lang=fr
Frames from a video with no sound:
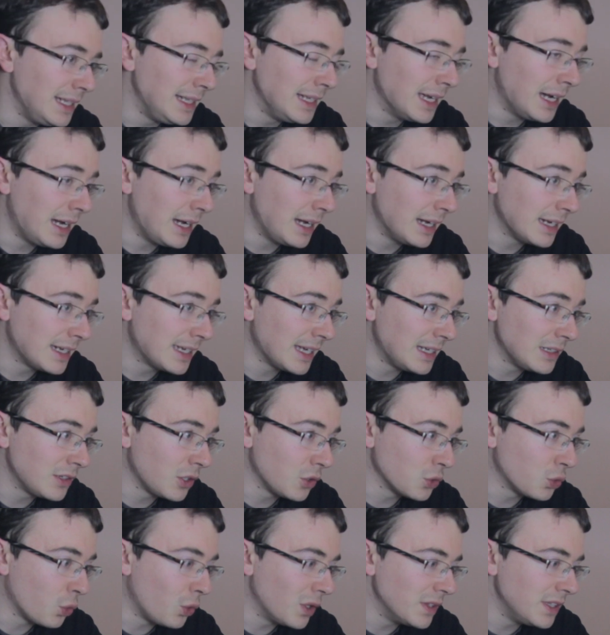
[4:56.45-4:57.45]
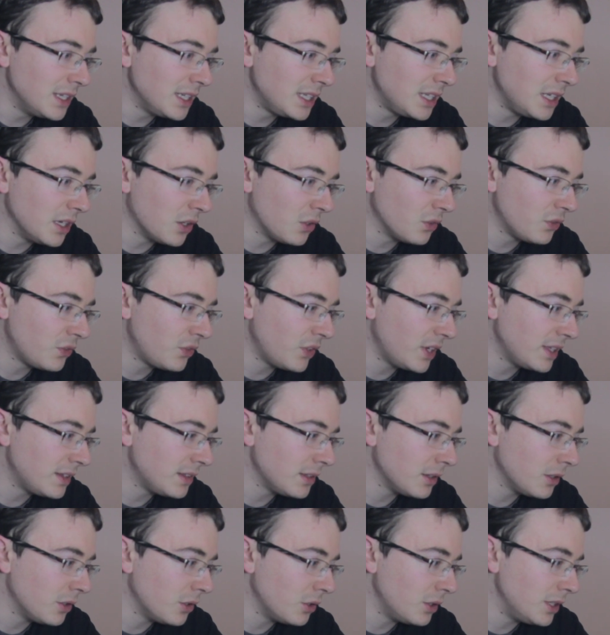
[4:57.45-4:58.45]
Il y a un calque en 3D qui est en
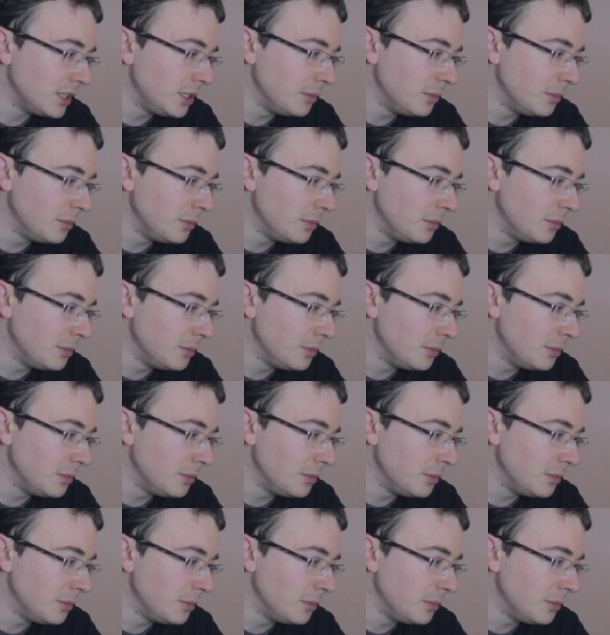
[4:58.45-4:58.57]
fait euh,